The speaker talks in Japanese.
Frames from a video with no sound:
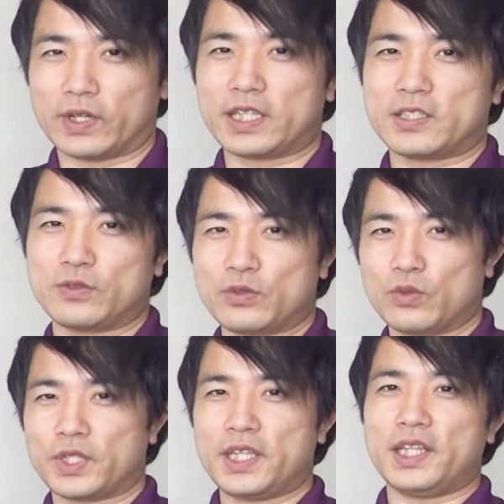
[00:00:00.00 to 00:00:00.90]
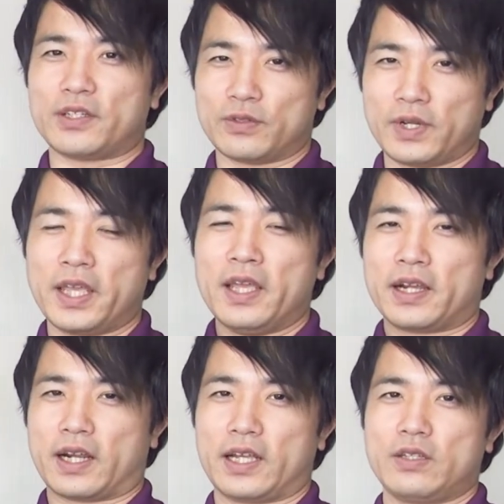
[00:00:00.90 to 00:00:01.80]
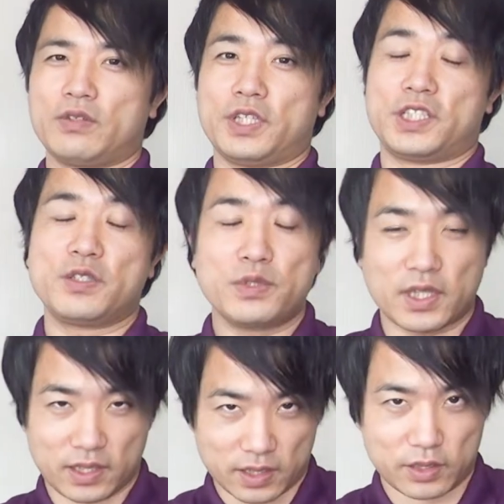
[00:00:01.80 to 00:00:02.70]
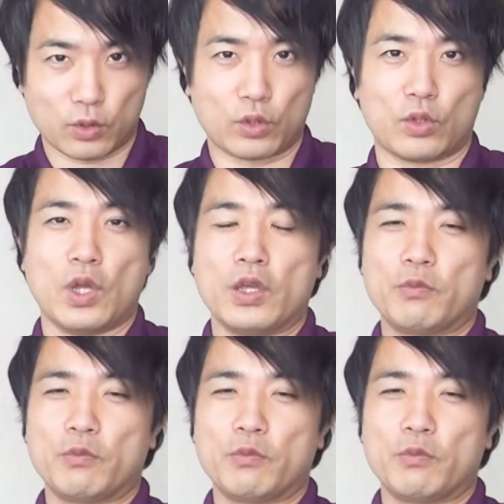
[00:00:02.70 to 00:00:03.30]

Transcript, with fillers: 私のその筋肉のね、体の一部なんですけどと。